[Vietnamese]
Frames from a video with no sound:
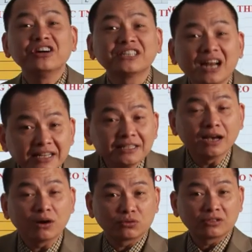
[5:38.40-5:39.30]
người rất là
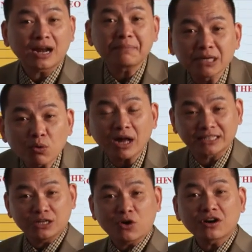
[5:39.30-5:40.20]
nhiều. Tức là mình quản
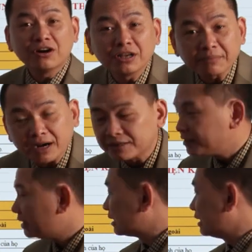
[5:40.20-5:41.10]
trị con người mà,
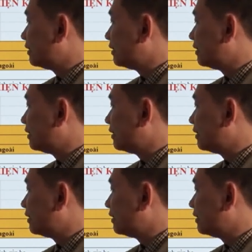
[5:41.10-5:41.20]
thì